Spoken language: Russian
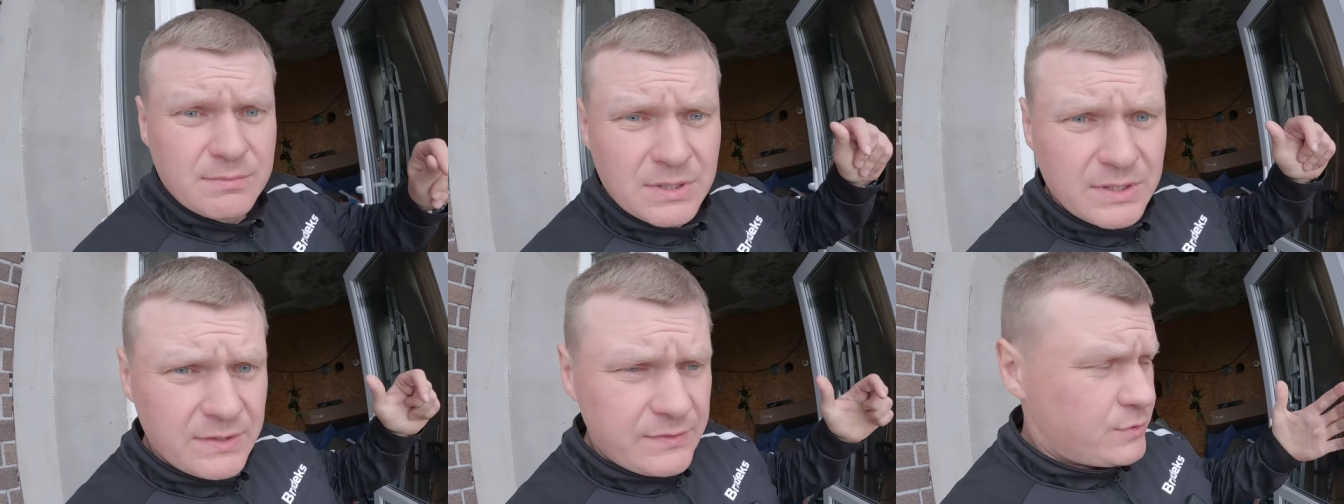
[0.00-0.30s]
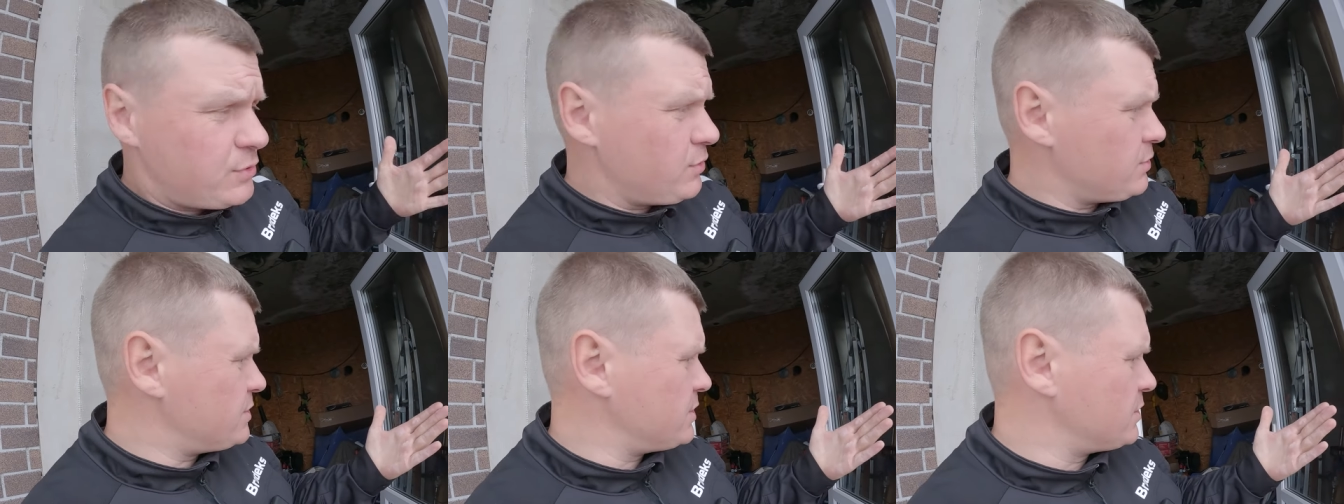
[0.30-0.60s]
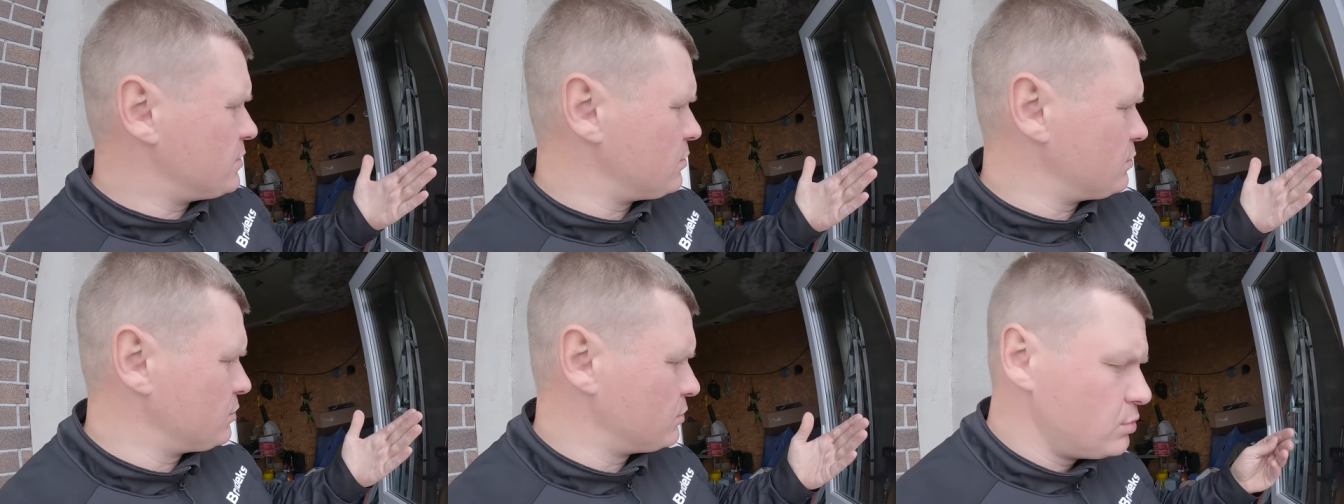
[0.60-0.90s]
мы все
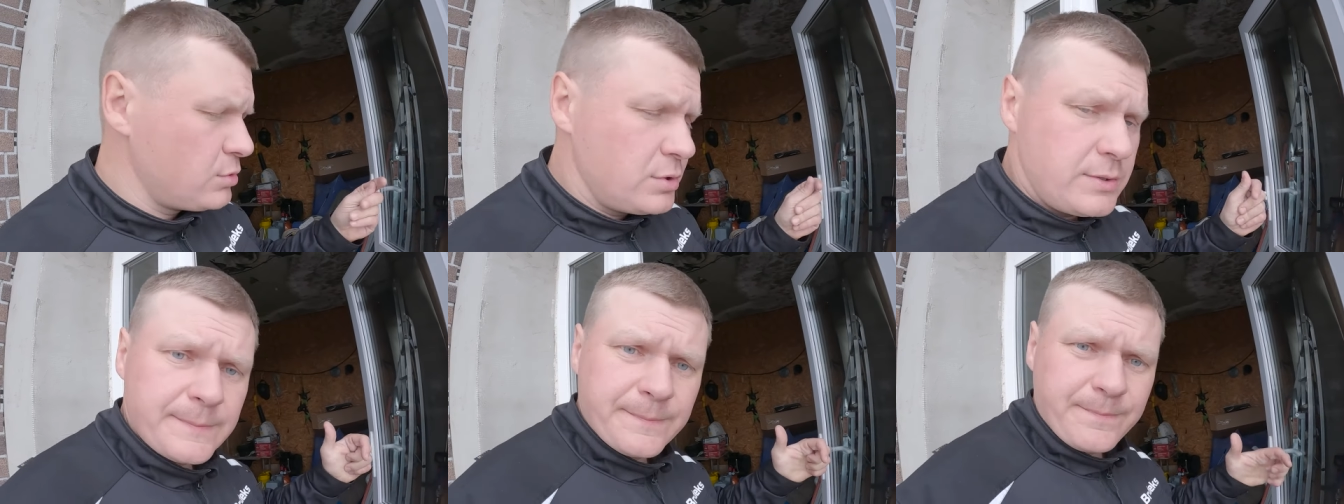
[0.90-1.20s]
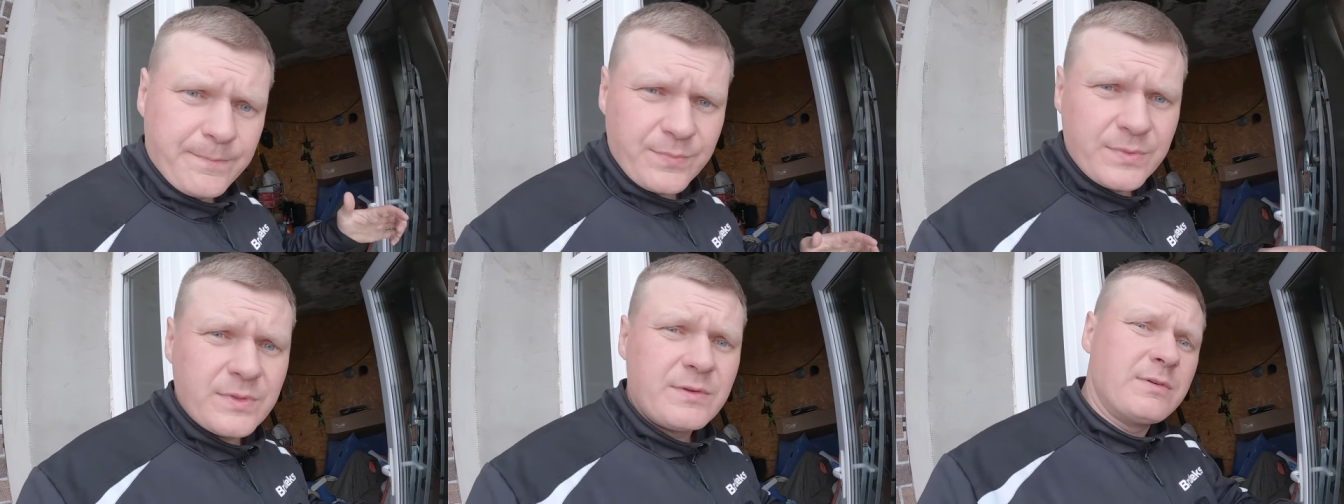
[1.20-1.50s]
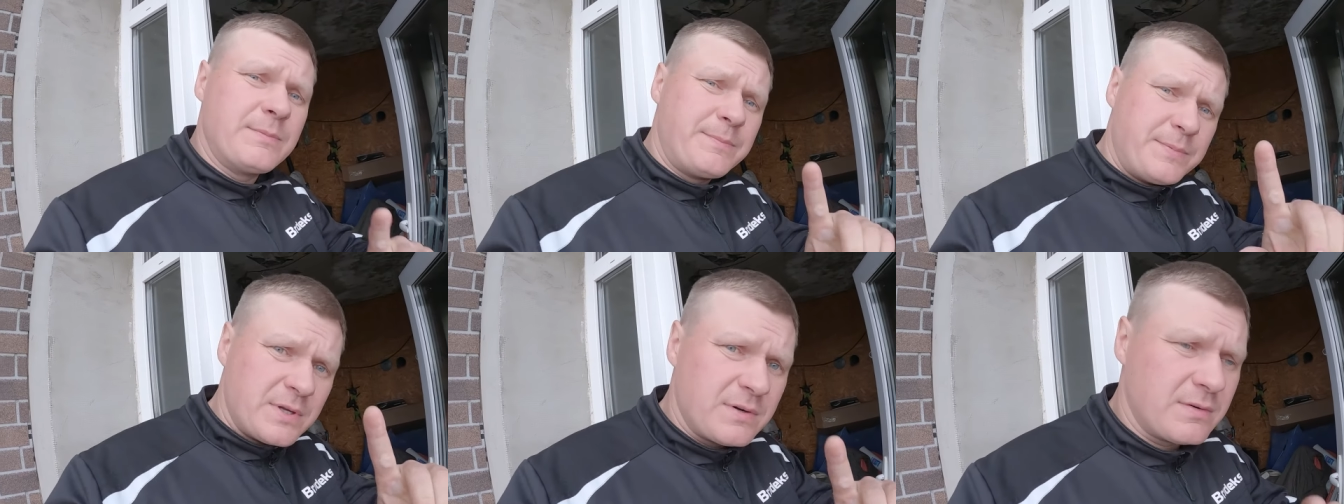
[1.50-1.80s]
загрунтуем.
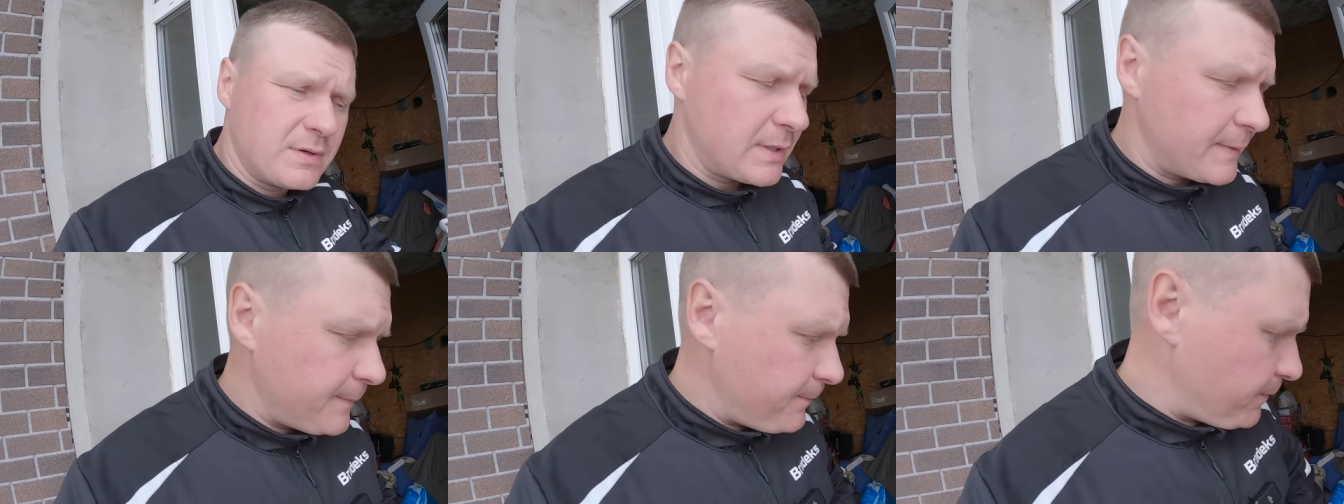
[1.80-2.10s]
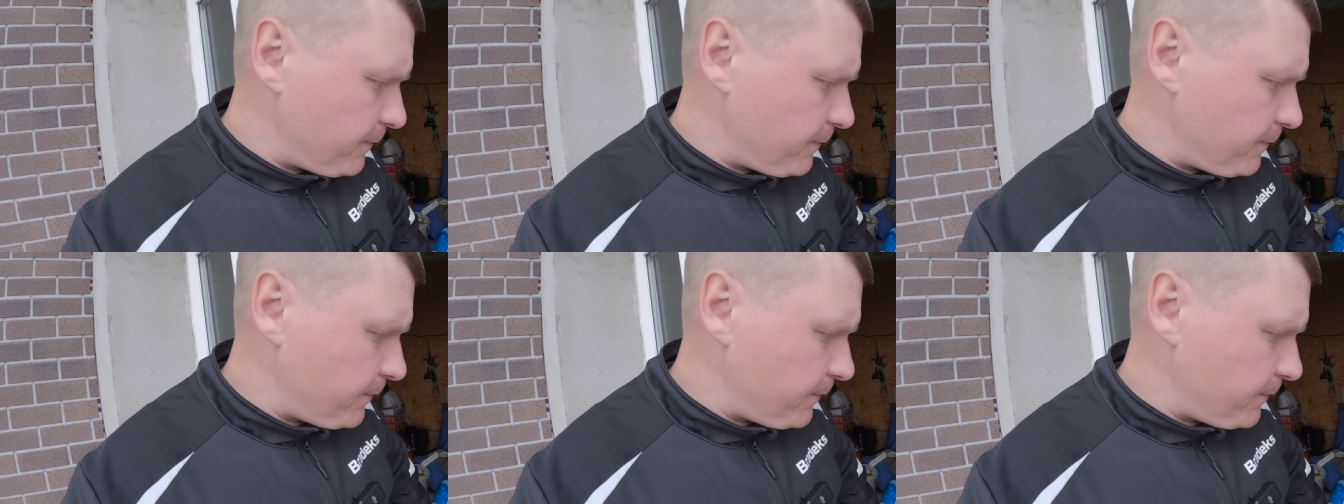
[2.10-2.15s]
Во-первых,